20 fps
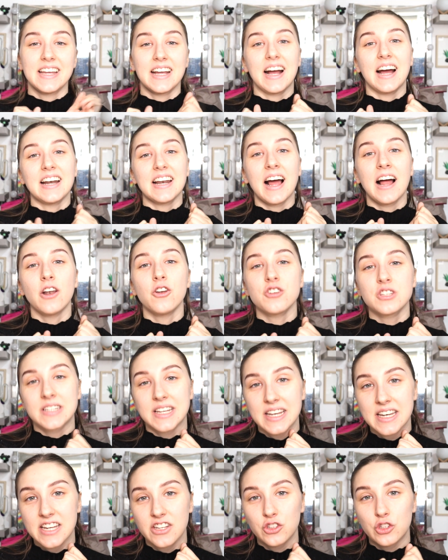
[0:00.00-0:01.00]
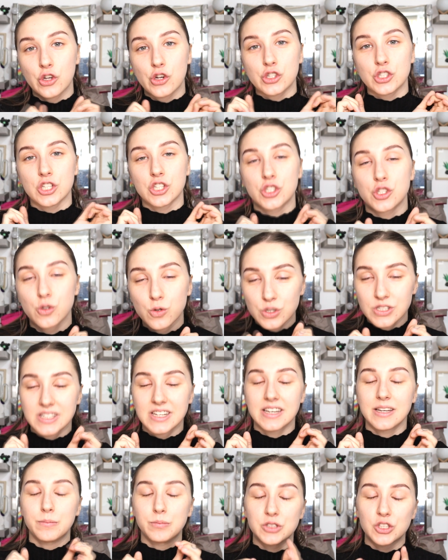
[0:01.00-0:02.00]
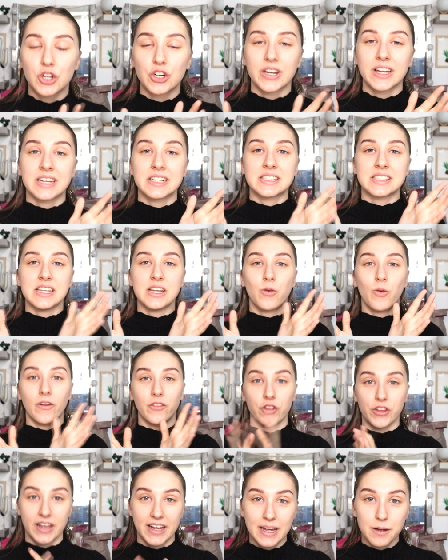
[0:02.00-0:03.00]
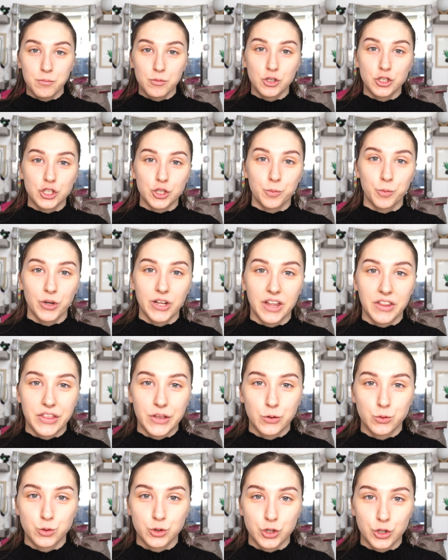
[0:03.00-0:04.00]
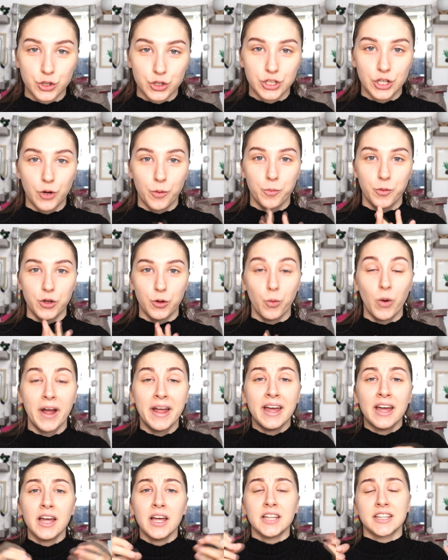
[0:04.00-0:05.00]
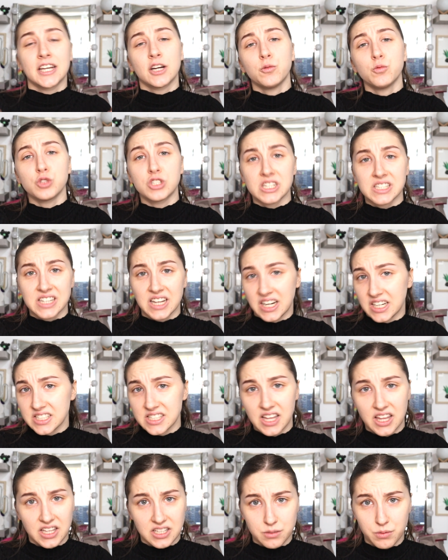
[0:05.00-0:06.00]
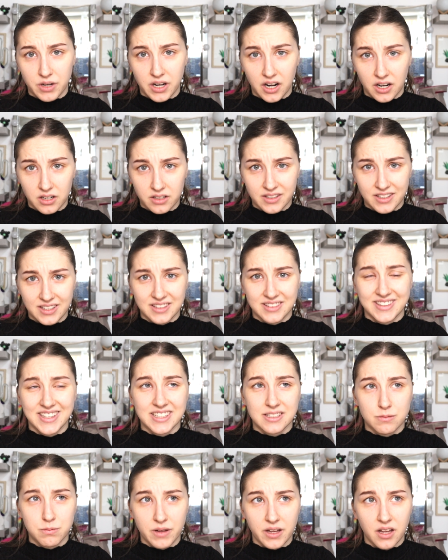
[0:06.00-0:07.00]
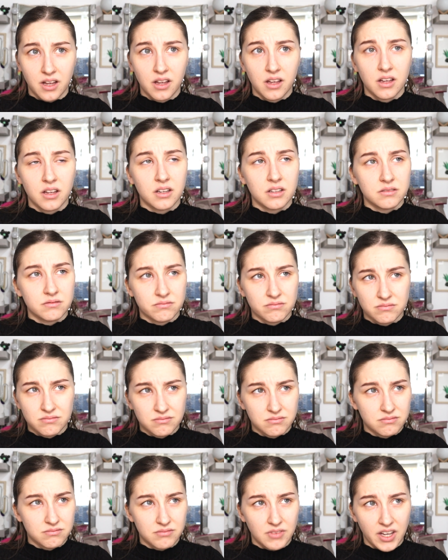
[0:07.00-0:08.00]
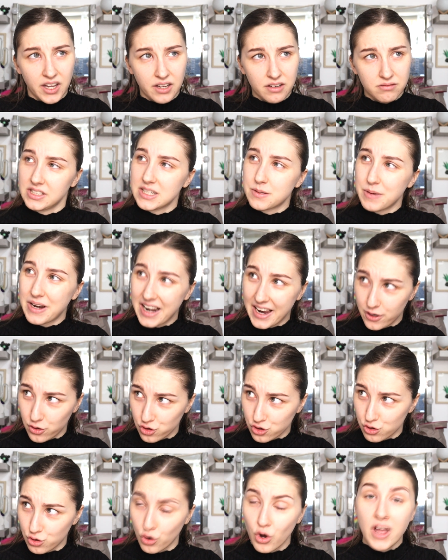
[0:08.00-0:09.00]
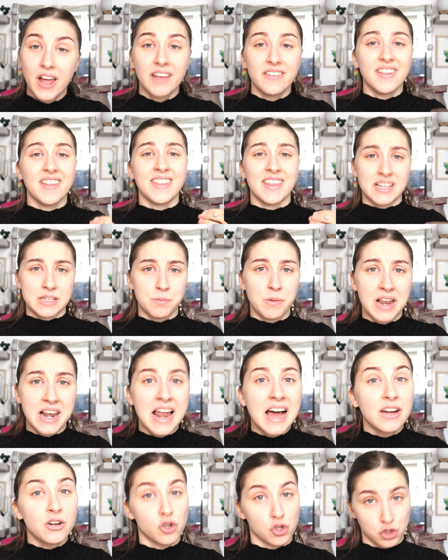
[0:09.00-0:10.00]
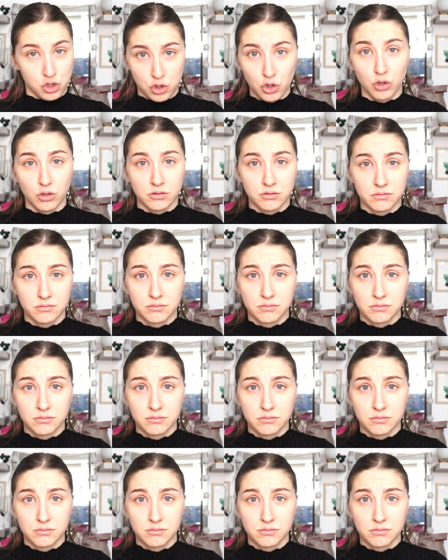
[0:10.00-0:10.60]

llegar a los 500 suscriptores y cuando lleguemos voy a hacer un sorteo muy guay. Tengo muchas ganas de desvelar... De desve, ¿eh? De desvelaroslo.